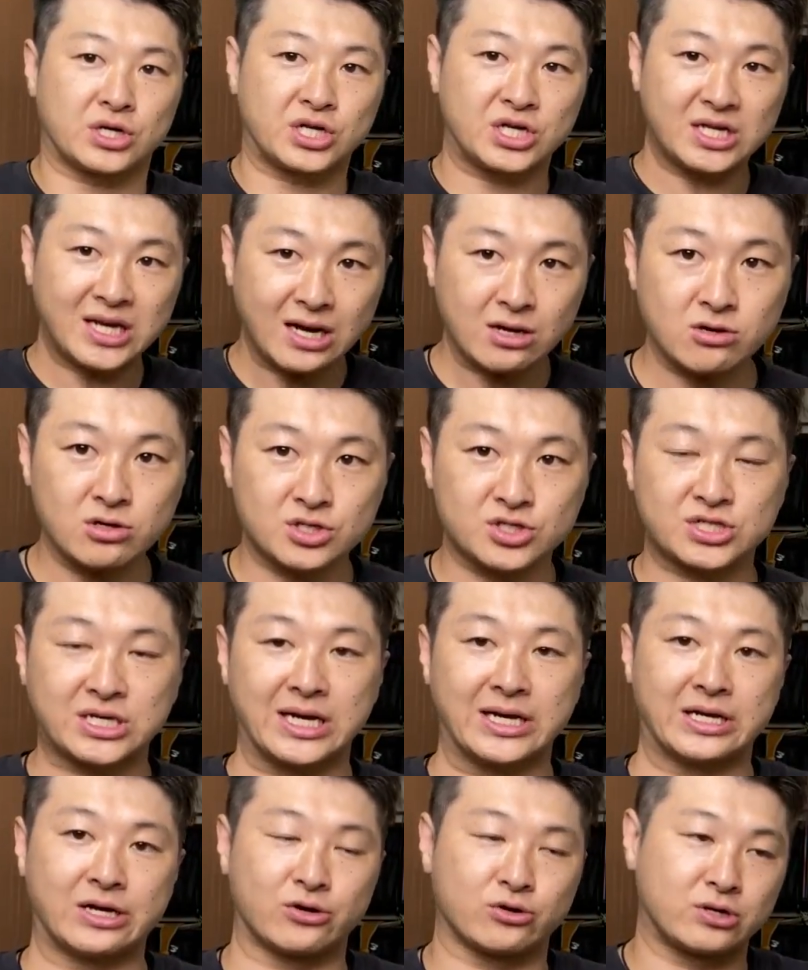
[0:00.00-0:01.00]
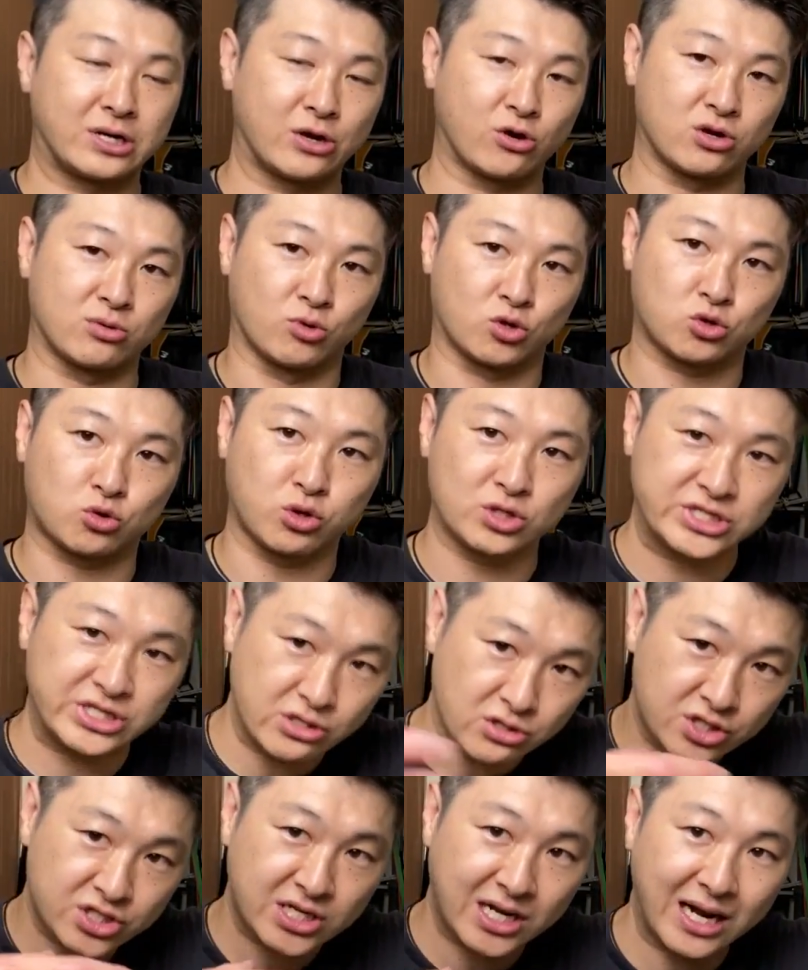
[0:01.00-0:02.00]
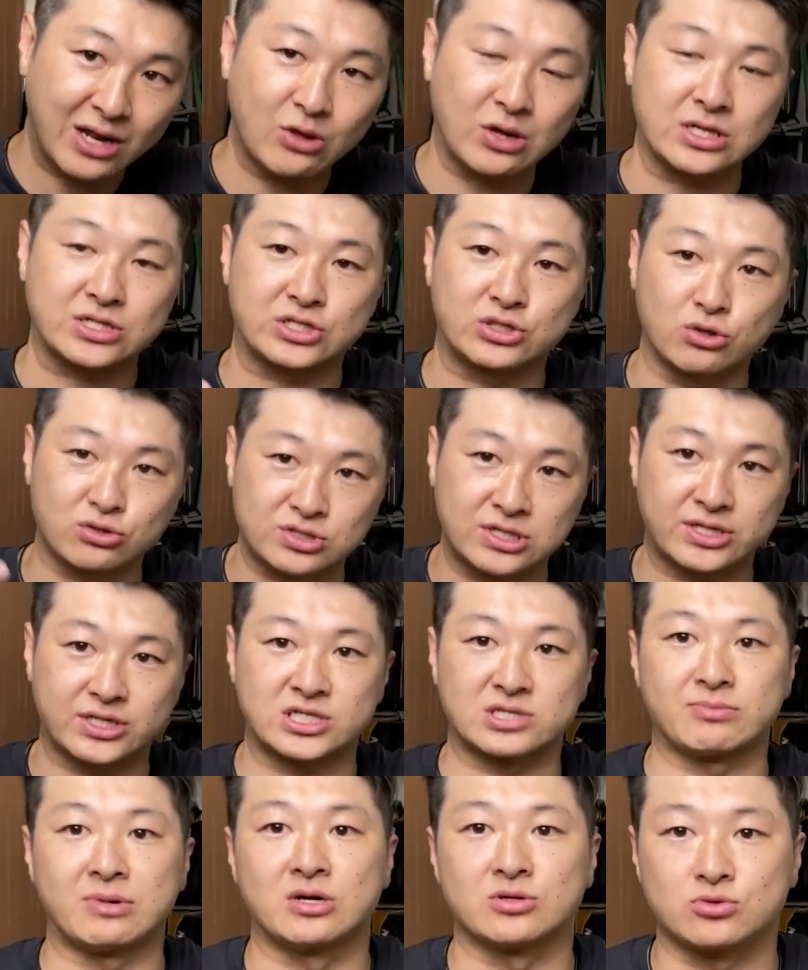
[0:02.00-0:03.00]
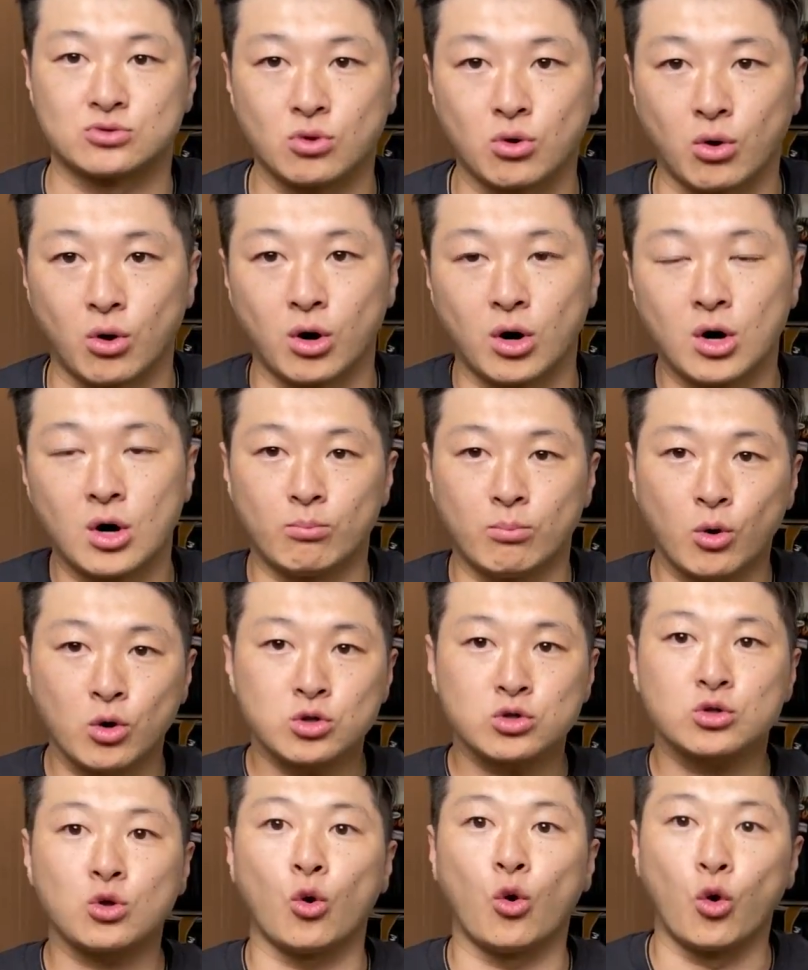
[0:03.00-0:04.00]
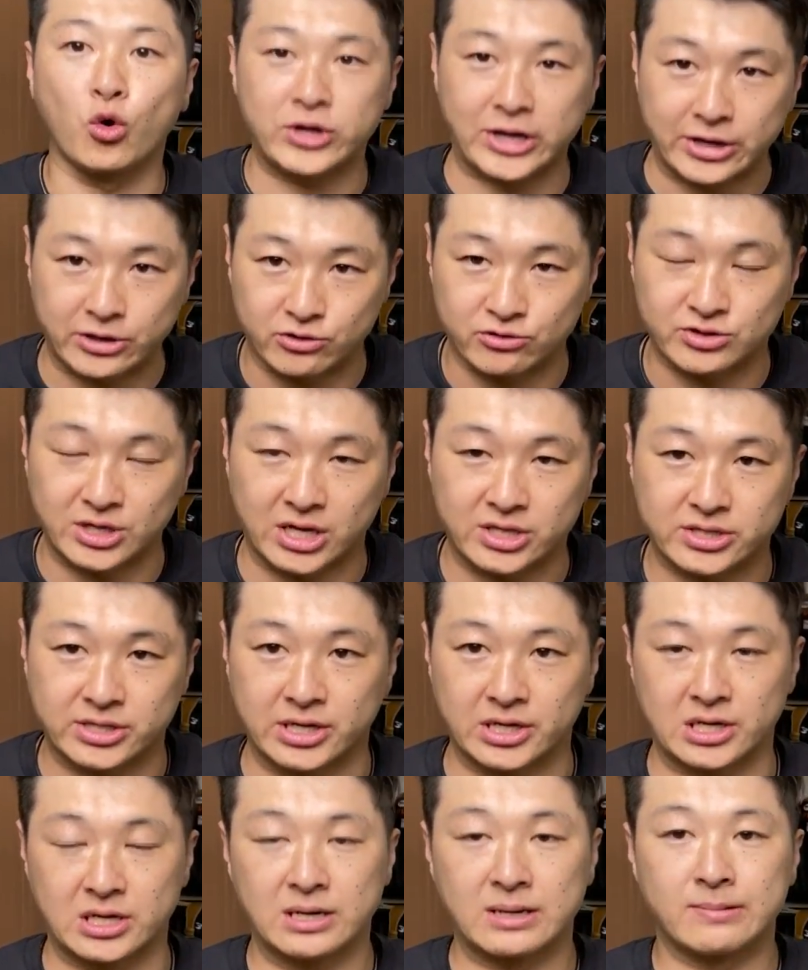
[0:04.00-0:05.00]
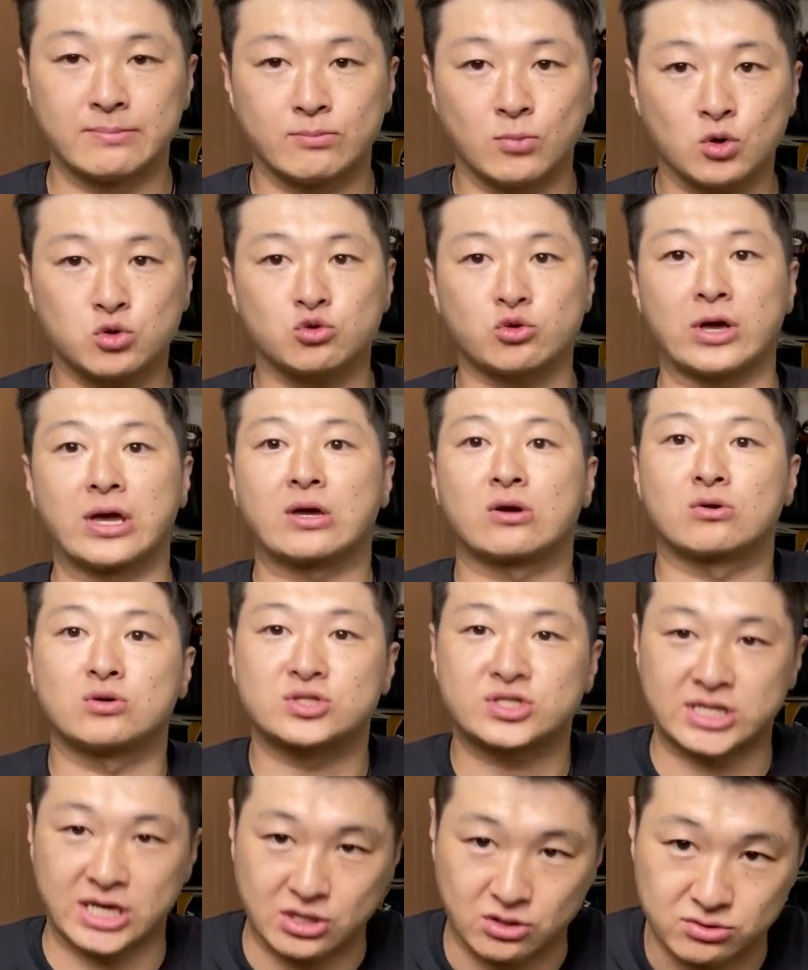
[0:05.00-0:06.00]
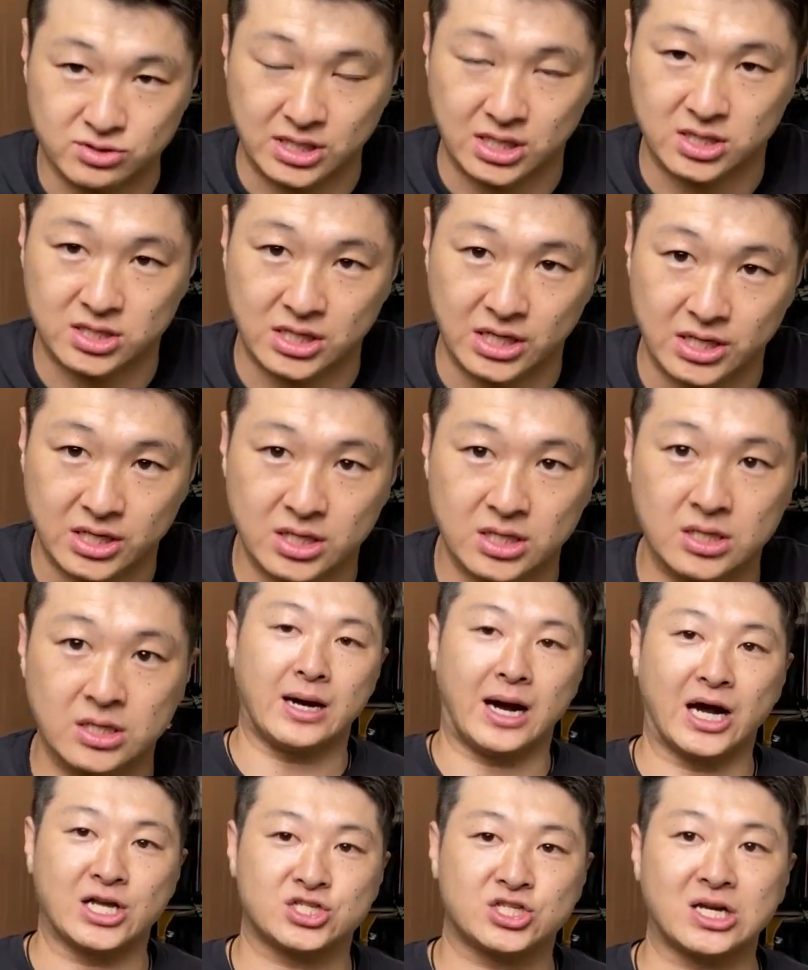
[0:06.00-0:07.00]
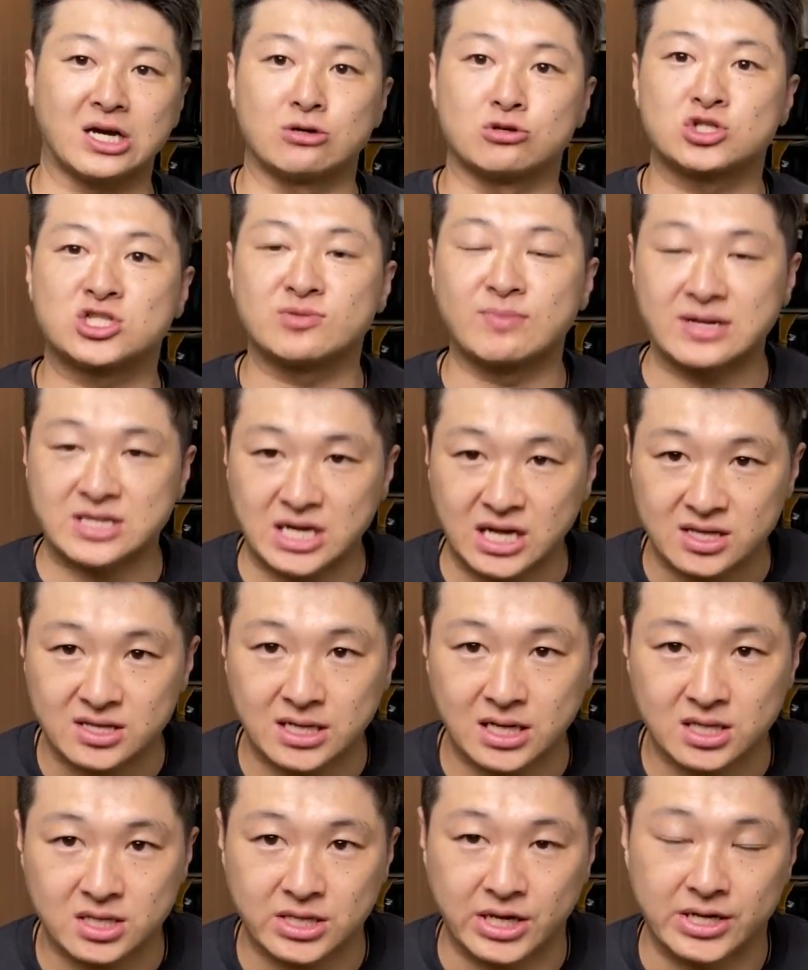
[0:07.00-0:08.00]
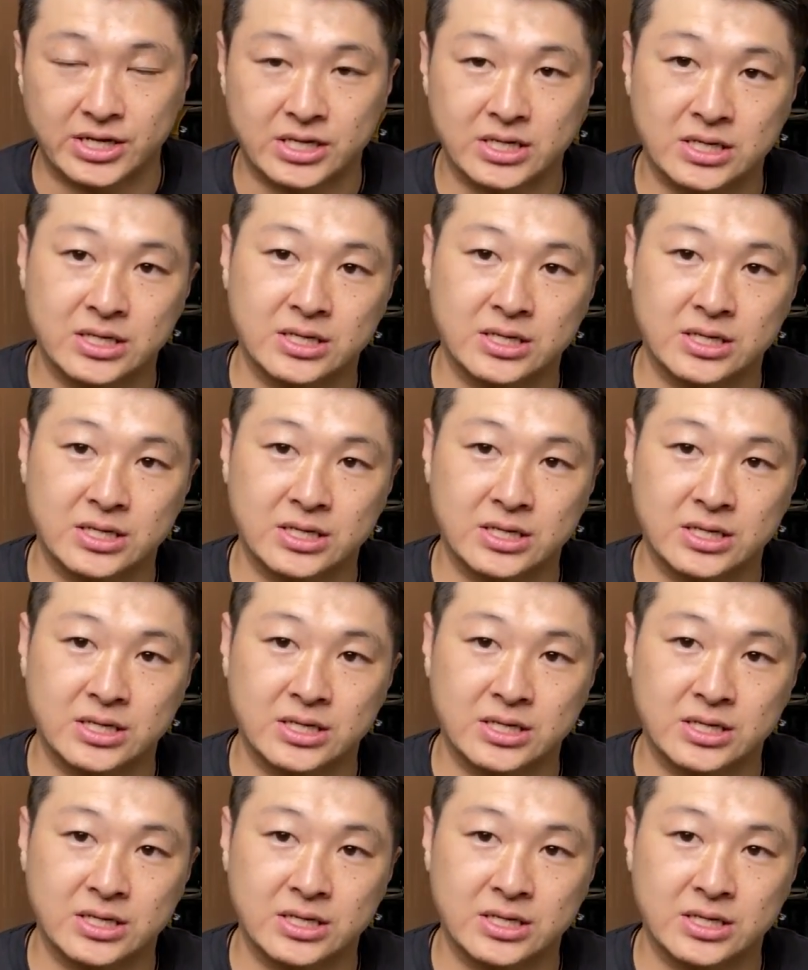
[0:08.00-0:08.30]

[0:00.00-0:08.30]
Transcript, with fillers: 開く力よりも閉じる力の方が強くなってしまうともっと O 脚になったりもっと X 脚になったり足が内股になったり